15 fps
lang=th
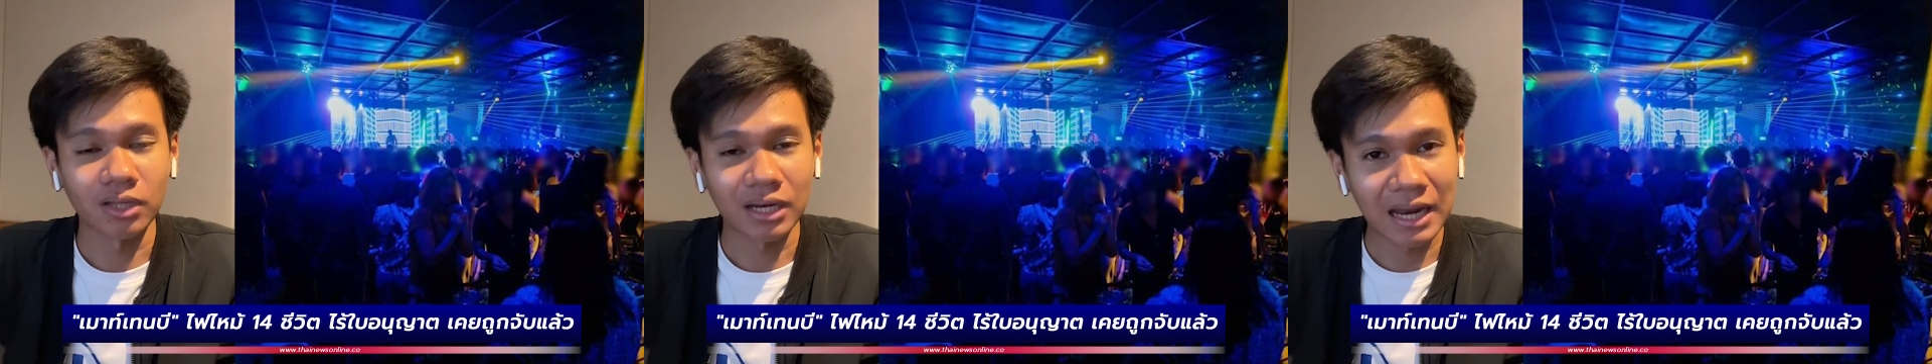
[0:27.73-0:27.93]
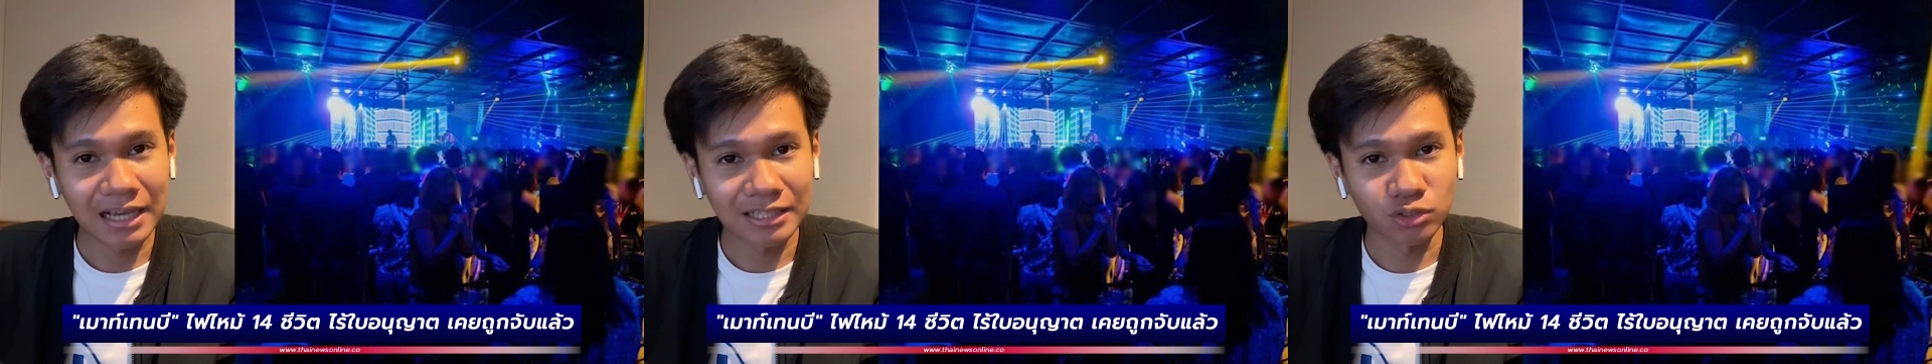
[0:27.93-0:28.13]

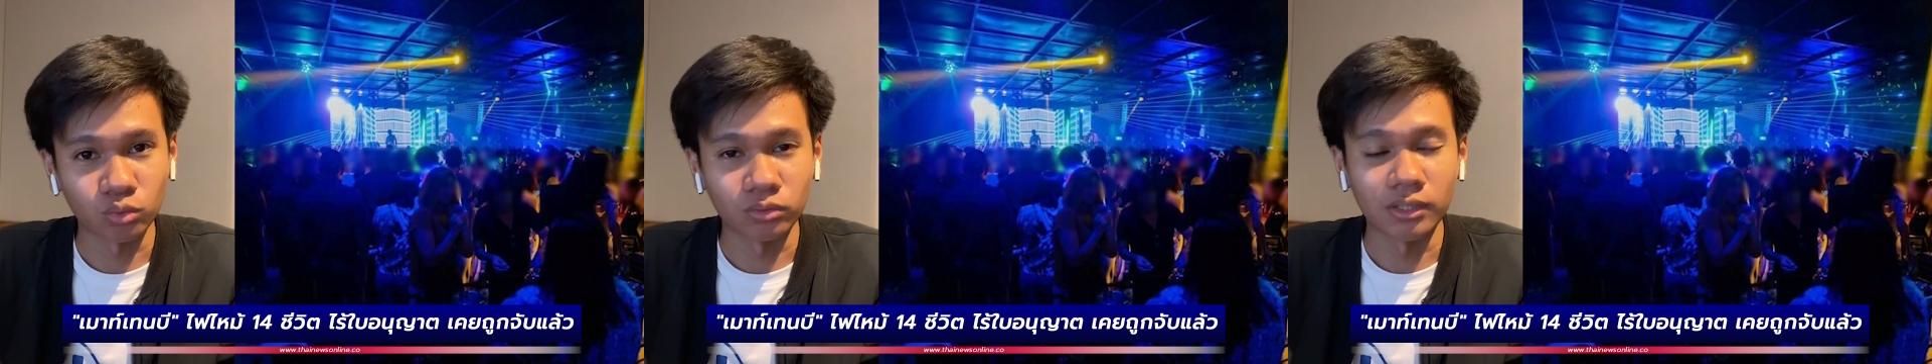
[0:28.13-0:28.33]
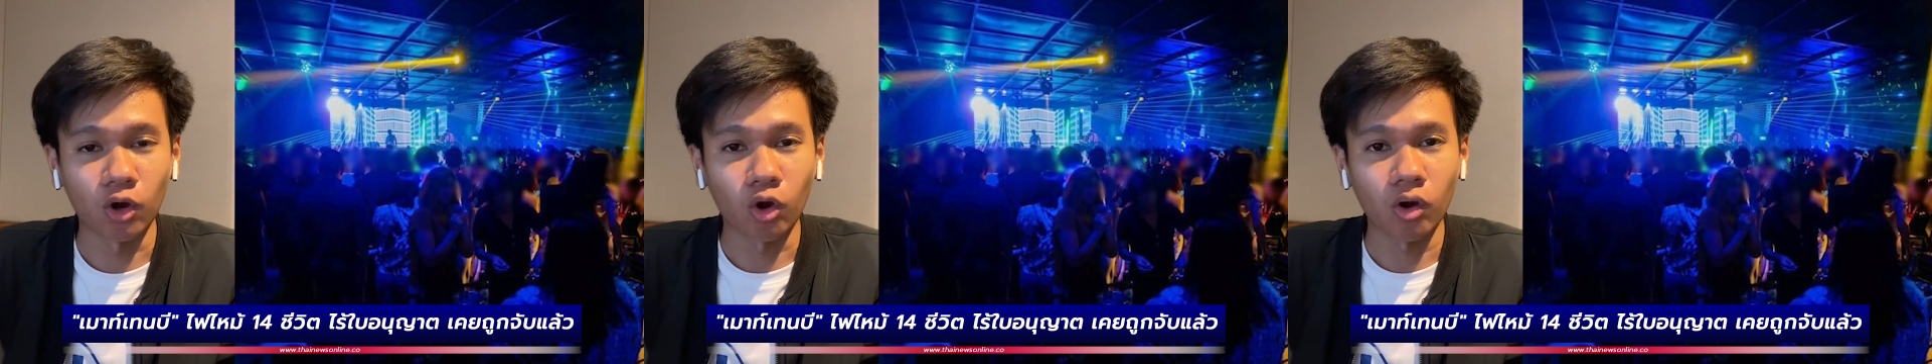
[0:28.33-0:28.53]
ล่าสุด
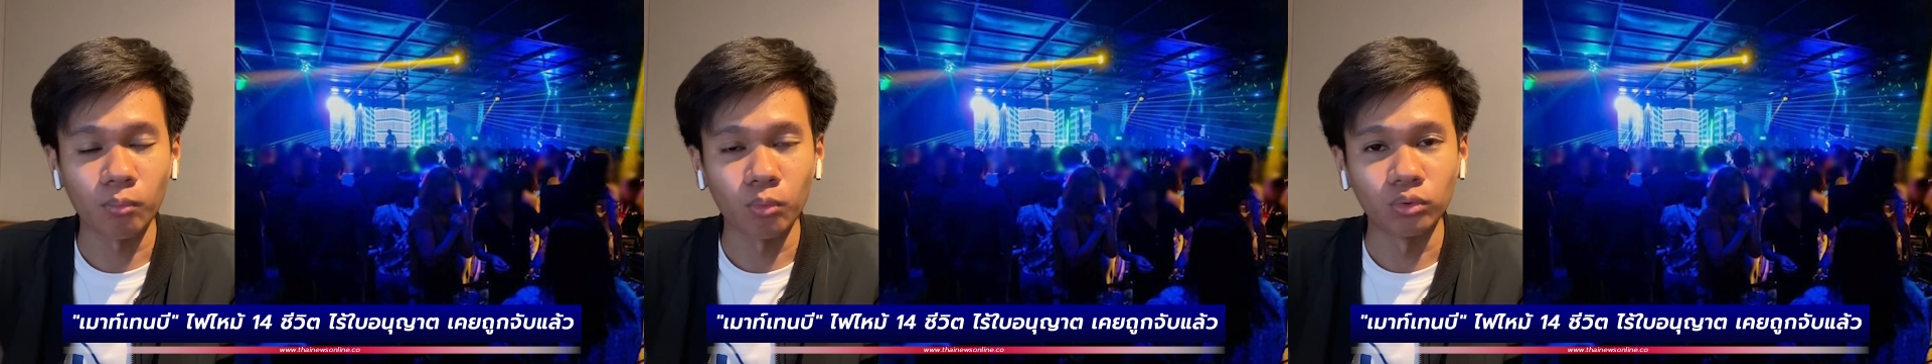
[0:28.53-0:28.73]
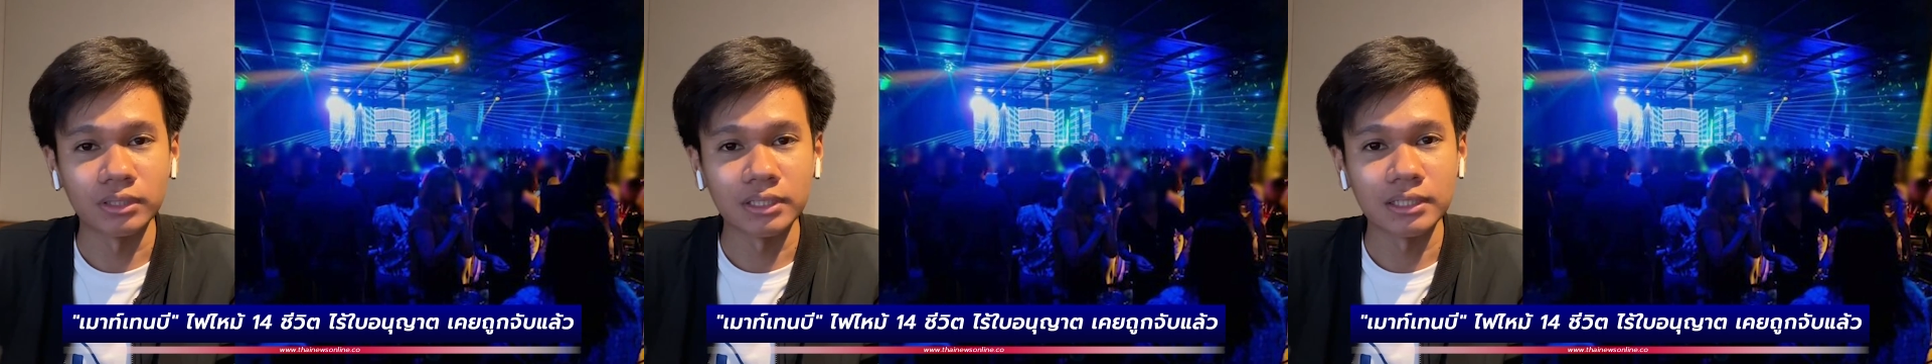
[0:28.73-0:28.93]
เนี่ยข้อ
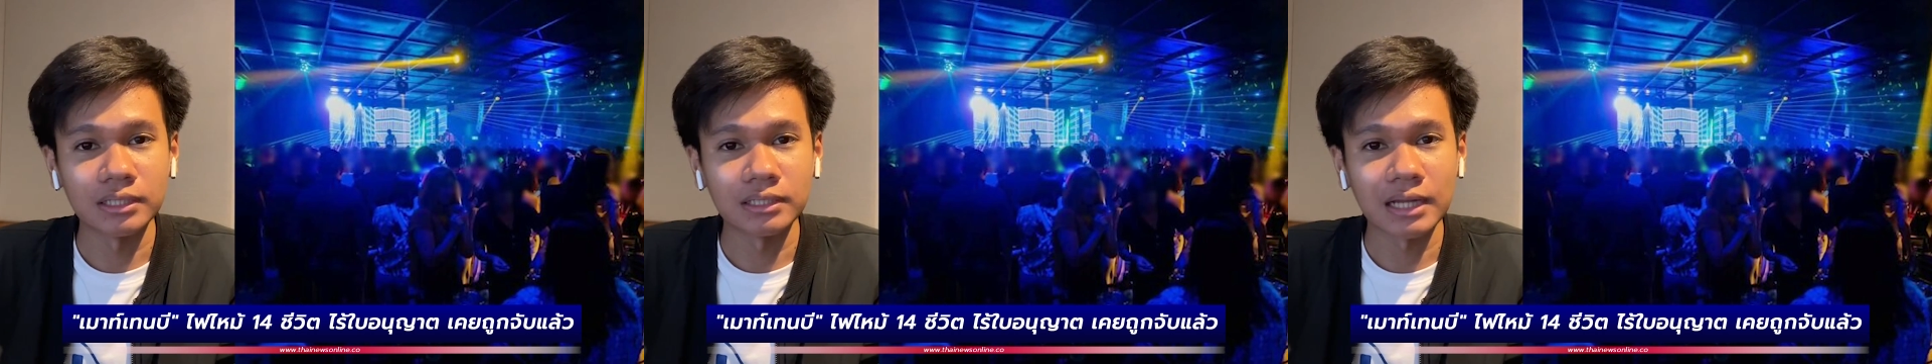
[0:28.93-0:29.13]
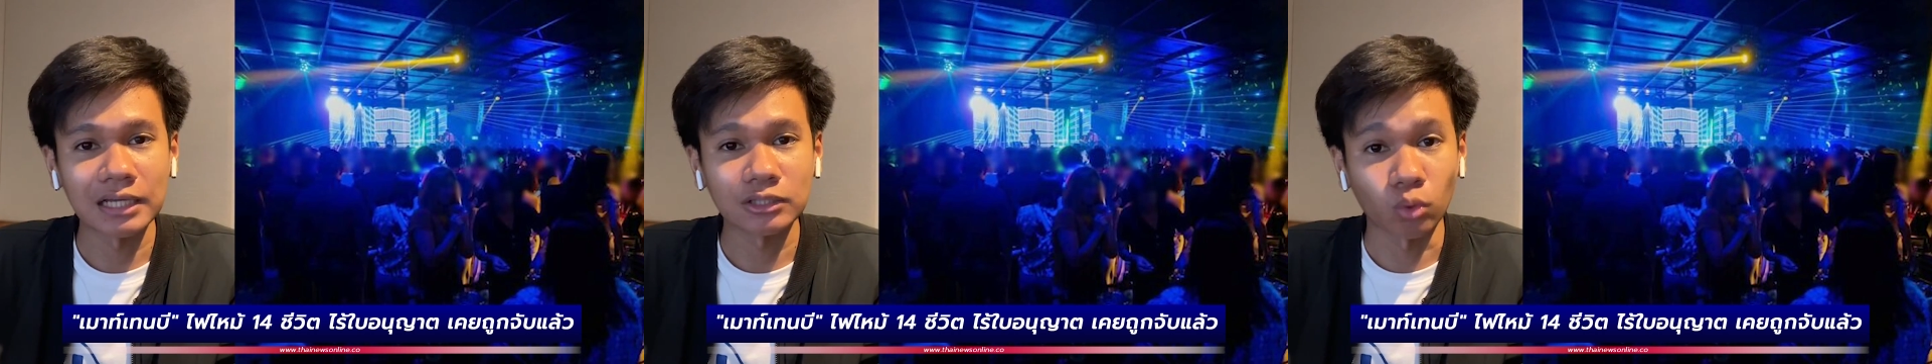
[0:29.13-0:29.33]
มูลที่
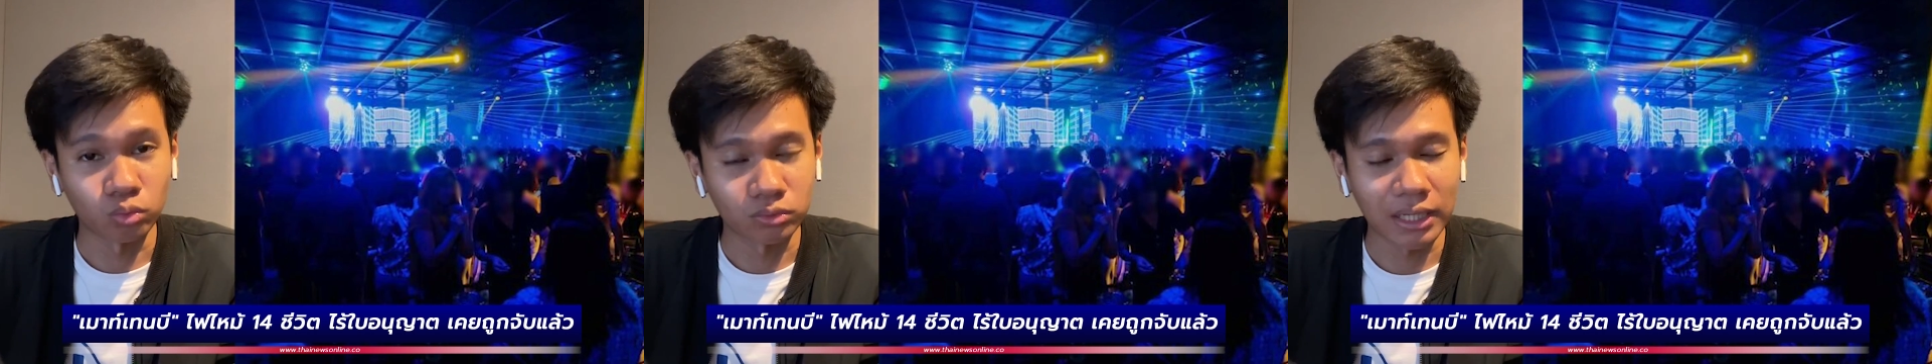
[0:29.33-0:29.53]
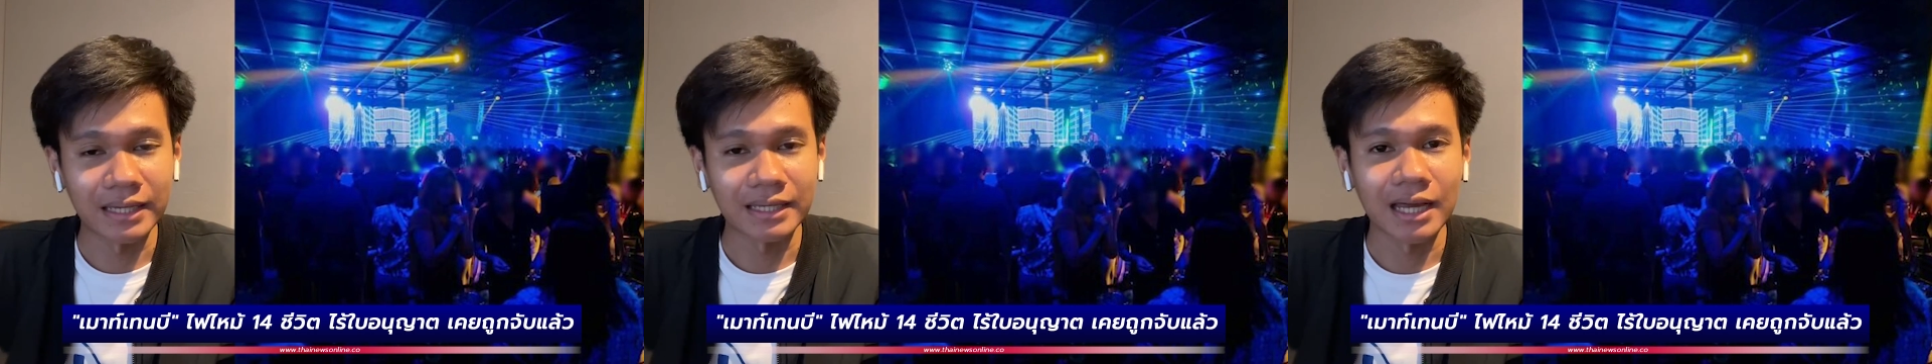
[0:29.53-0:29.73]
น่าตกใจ